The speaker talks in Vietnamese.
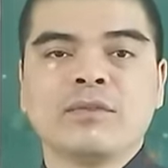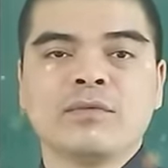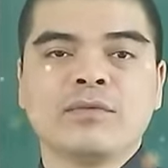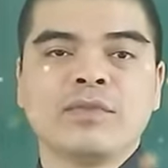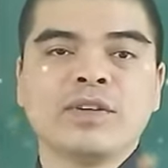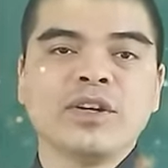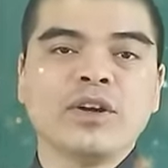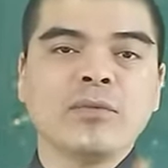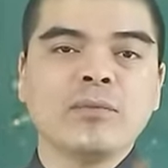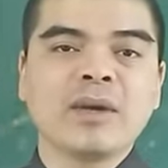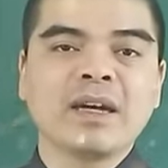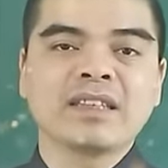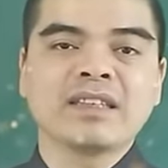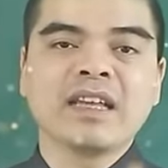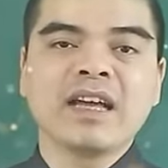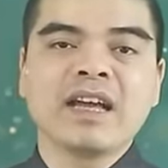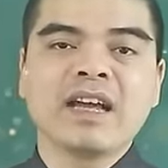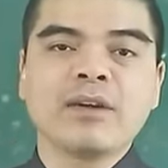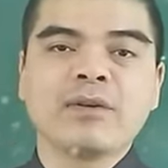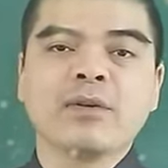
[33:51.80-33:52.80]
vì ông bà
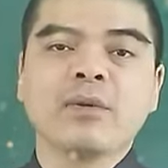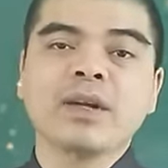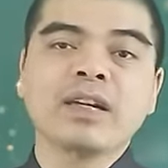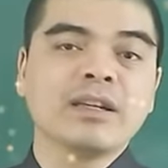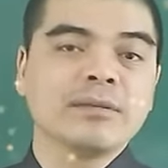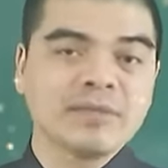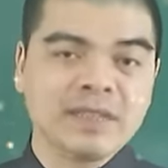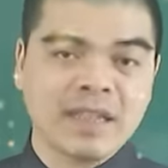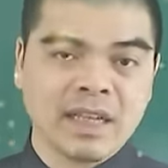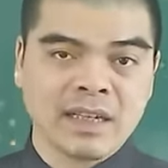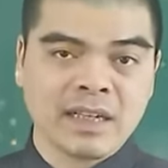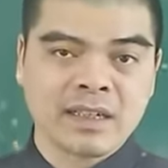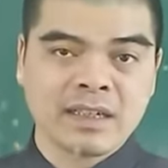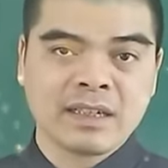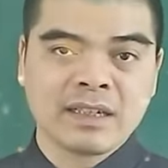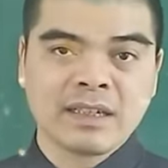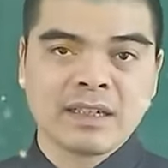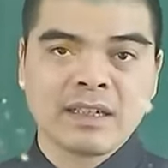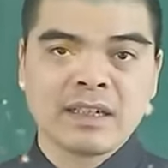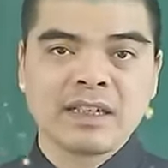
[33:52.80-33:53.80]
ta có quan niệm rằng
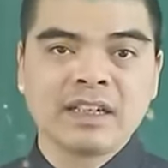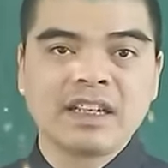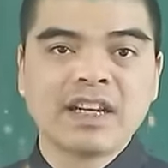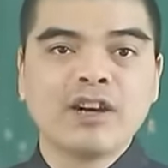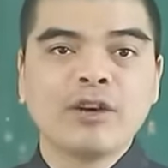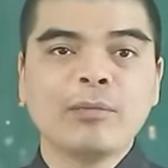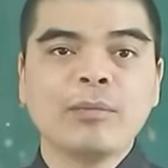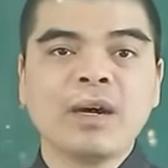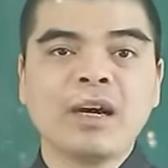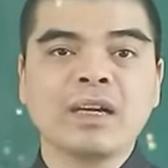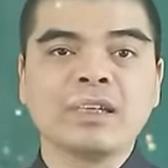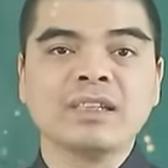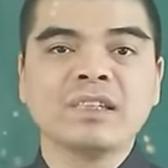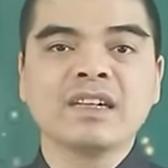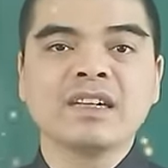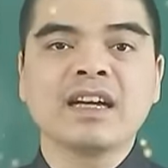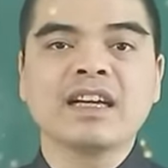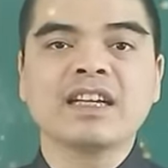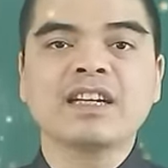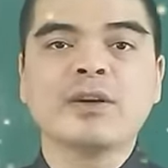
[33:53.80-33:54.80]
nếu mà
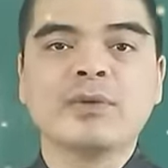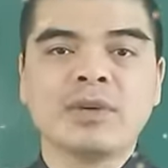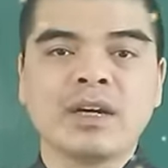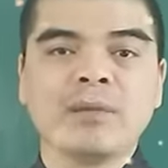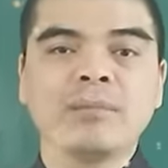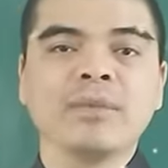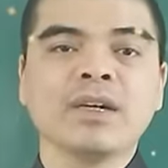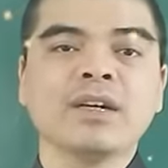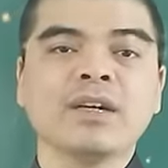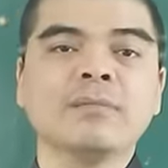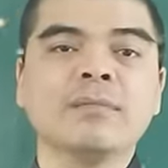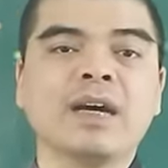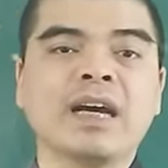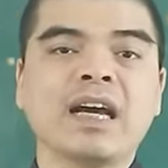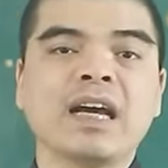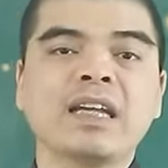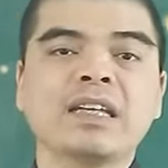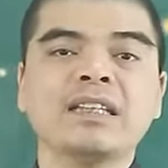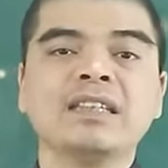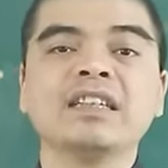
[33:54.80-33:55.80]
những ngày đầu năm mới mà
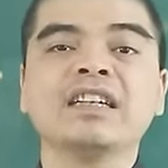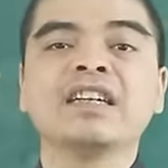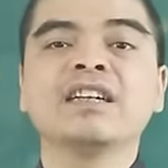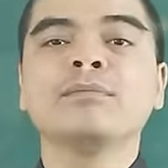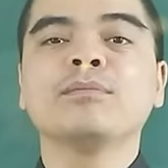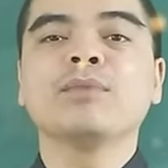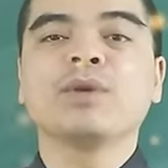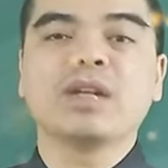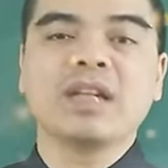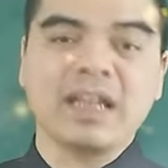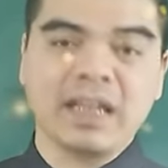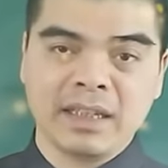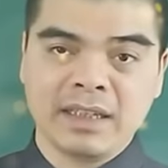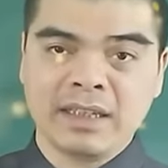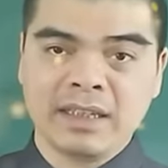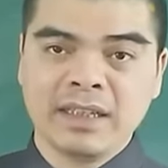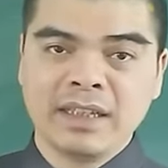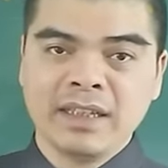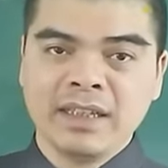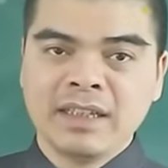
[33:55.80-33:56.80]
ăn những cái món này
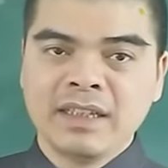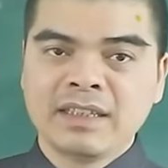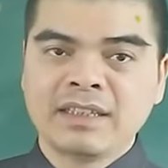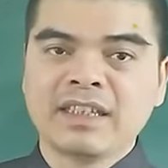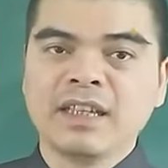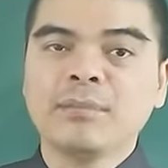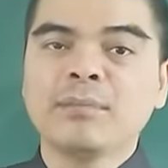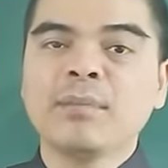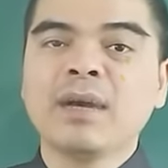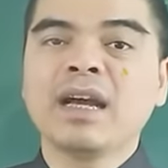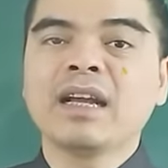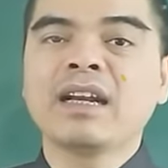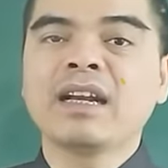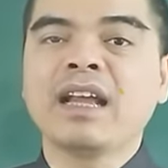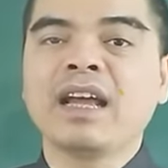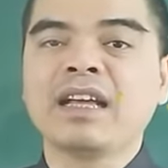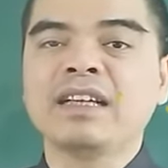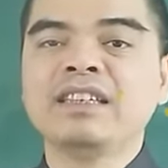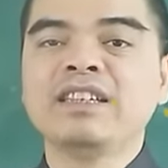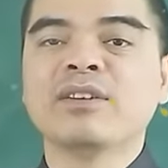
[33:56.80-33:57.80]
sẽ mang
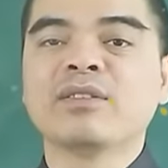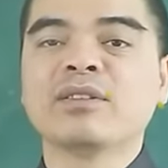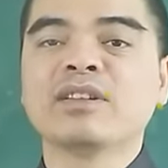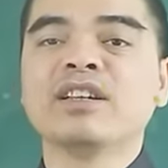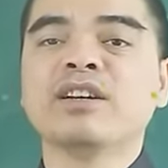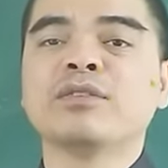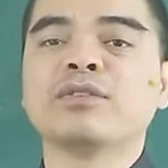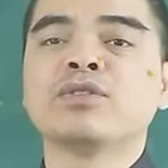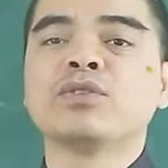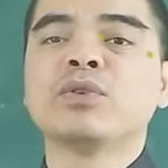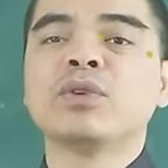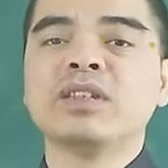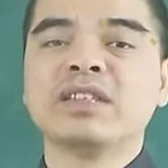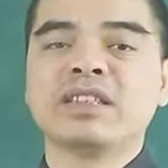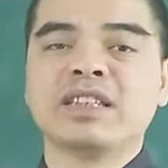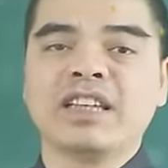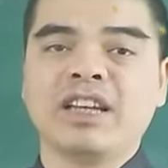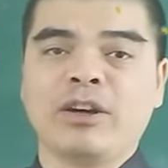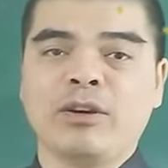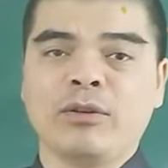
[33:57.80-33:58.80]
lại nhiều cái điều xui
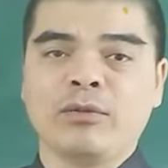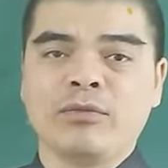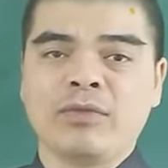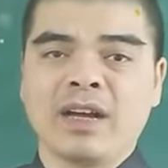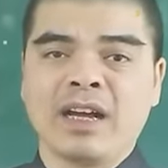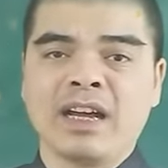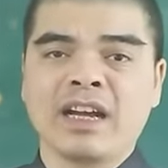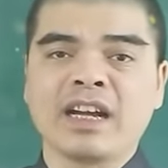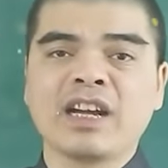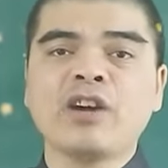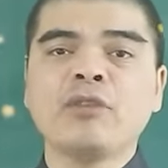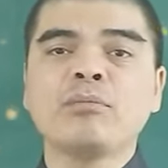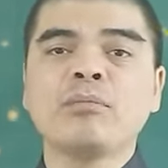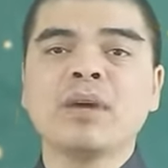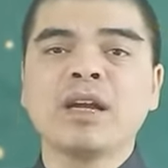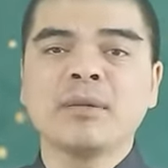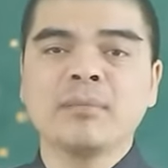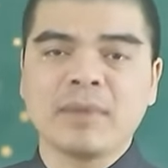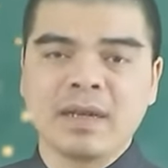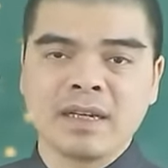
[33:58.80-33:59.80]
xẻo và không
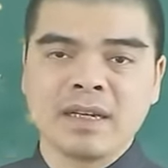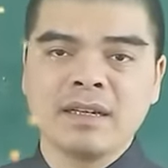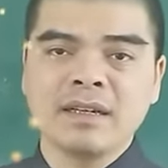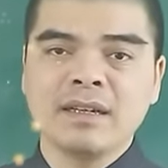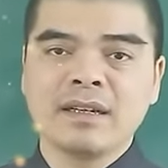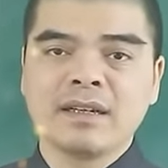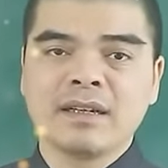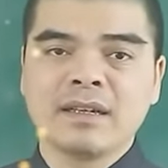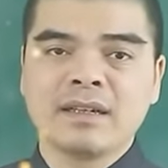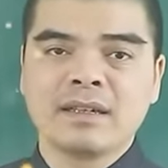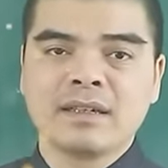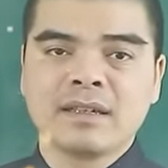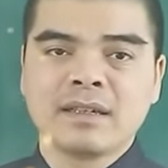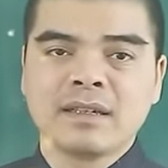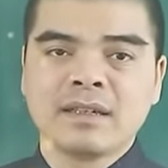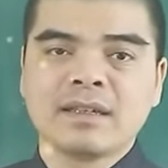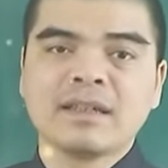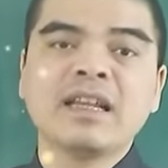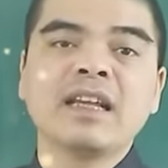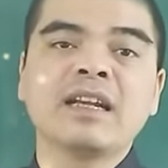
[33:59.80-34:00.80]
may mắn
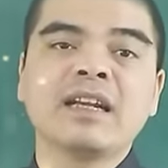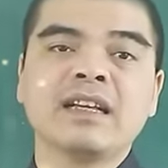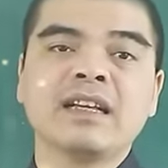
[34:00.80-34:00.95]
nên